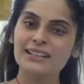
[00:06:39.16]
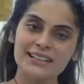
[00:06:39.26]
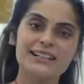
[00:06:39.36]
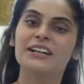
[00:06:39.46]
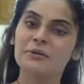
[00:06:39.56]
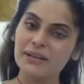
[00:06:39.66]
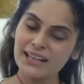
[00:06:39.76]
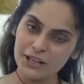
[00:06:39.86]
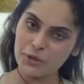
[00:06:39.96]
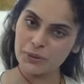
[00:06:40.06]
தானேங்க நம்ம
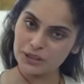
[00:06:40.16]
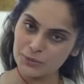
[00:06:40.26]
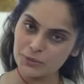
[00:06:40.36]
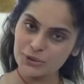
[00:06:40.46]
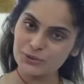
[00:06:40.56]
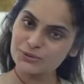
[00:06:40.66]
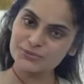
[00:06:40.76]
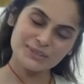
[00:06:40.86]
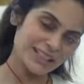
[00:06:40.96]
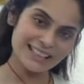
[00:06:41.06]
எல்லாரையும் பார்த்துக்க முடியும்
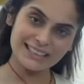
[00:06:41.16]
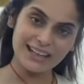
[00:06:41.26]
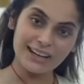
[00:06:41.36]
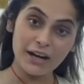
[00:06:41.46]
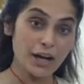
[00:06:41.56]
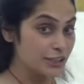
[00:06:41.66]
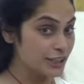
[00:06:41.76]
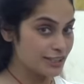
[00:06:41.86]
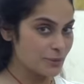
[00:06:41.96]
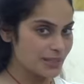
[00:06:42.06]
கரெக்டாக
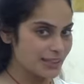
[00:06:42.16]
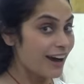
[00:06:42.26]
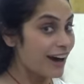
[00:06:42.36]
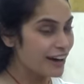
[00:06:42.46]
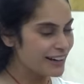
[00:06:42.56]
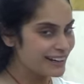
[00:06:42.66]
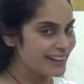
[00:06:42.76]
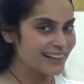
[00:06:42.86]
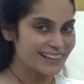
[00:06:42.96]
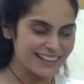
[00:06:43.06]
அதே சமயத்தில்
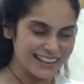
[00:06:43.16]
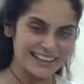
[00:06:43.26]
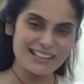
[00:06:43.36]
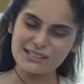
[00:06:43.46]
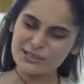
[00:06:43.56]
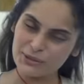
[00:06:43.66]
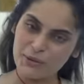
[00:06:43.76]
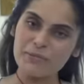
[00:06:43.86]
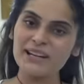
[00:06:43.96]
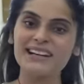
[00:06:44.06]
அழகாக நல்லா
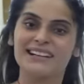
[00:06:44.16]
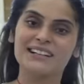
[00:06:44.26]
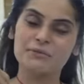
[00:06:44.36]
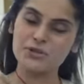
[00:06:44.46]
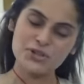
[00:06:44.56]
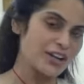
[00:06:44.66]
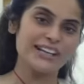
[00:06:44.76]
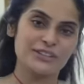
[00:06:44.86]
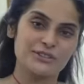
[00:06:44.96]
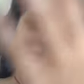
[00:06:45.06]
சூப்பராக நம்ம
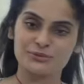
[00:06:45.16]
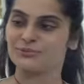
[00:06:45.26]
ஜாலியாக இருக்கணும்